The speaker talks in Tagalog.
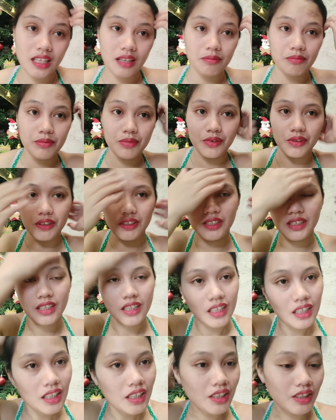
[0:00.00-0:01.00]
tapos
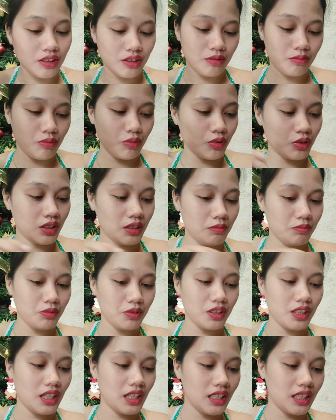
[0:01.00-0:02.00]
subukan
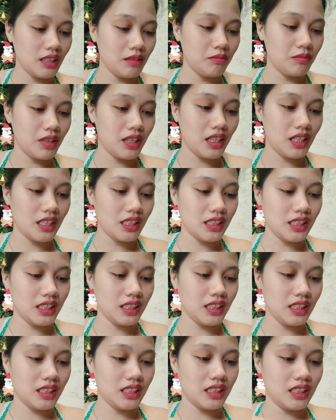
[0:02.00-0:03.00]
po natin mga
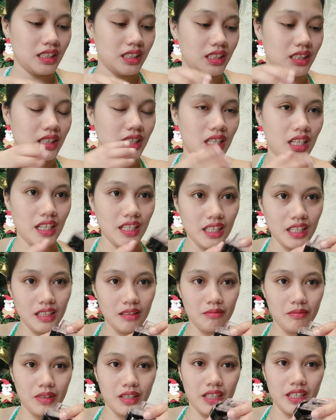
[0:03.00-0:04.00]
sis
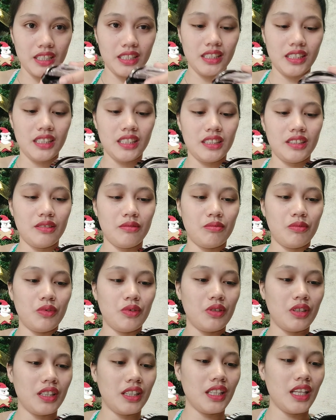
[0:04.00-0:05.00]
ayan mga sis
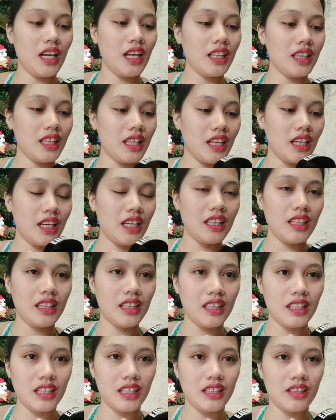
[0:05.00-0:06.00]
subukan natin
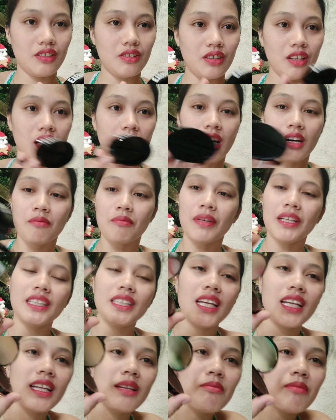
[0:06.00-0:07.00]
ito may
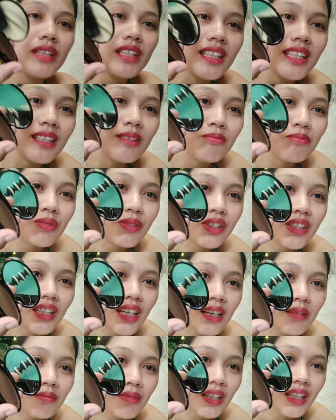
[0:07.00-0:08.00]
saliman din po
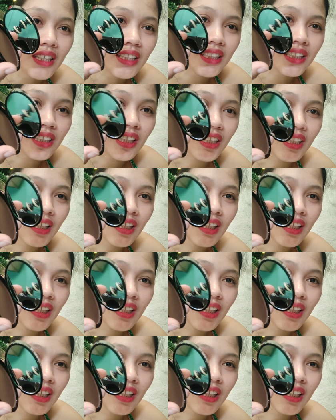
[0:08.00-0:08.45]
siya mga sis